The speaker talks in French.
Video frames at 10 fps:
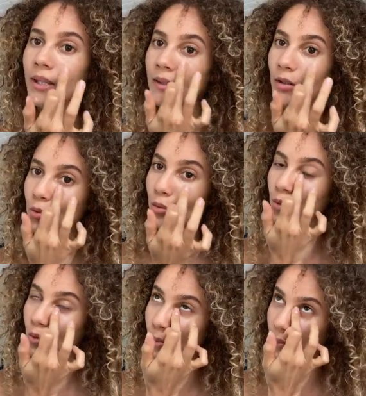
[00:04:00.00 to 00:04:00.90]
mes
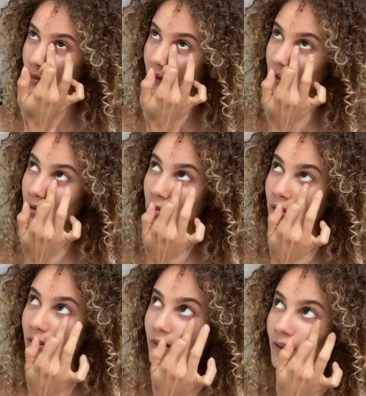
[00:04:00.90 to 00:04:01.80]
études. Donc pour celles et ceux
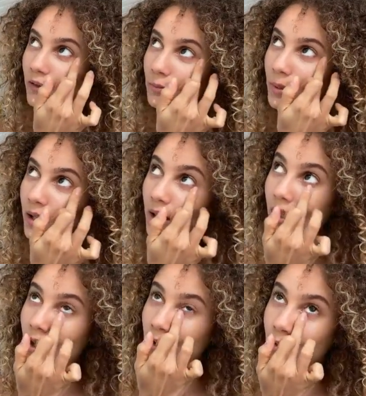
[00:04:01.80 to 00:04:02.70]
qui ne savent pas
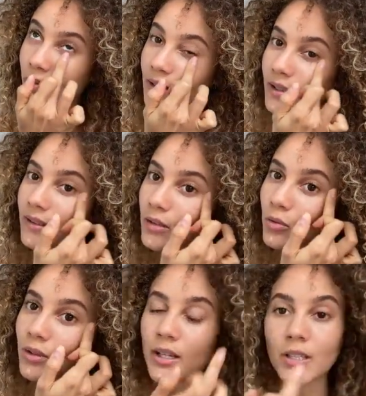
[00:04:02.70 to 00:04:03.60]
je faisais des
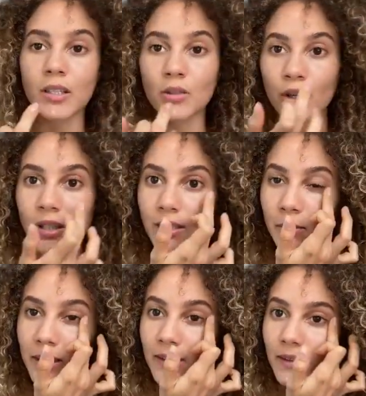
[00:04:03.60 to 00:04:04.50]
études d'ingénieur
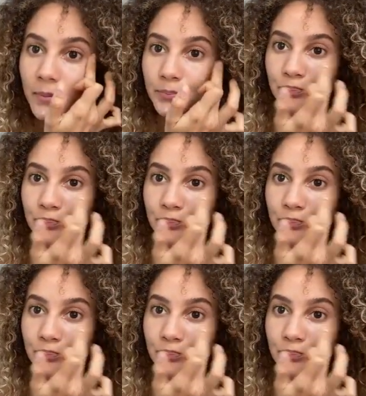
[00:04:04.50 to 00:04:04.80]
chimiste.